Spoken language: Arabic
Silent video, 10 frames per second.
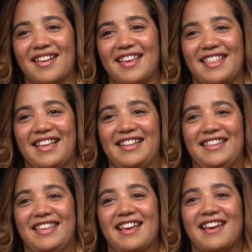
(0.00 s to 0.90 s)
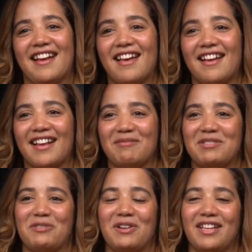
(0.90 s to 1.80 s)
راه غيطلع للطياره راه
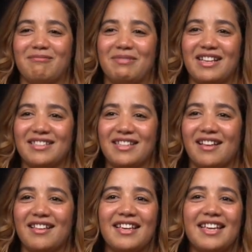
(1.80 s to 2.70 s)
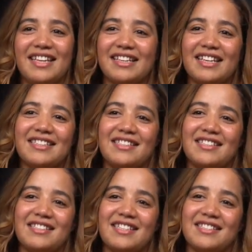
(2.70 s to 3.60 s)
غيمشي لواحد البلاصه يعني كانت
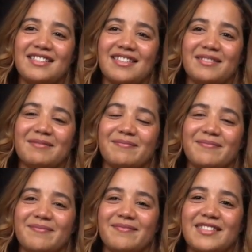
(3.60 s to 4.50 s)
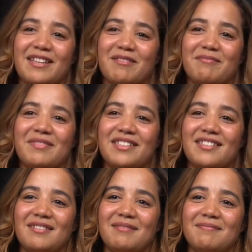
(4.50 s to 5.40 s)
جات
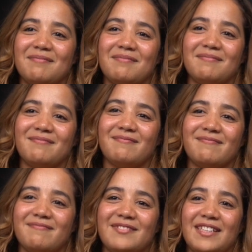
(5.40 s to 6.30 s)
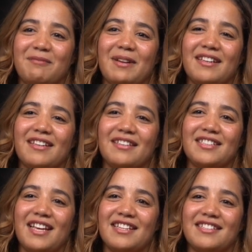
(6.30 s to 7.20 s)
ماشي يعني بحال
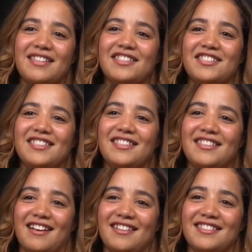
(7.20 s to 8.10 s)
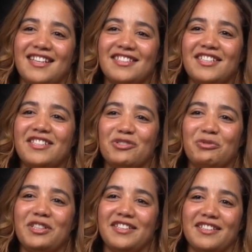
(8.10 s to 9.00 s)
شي حاجه اللي جديده شي حاجه اللي
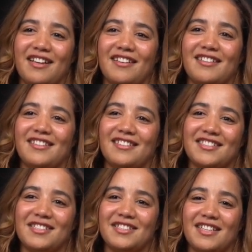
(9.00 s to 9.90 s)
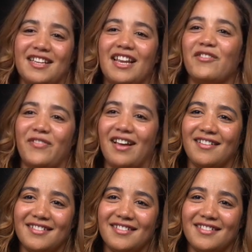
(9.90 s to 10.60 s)
زوينه جات على غفله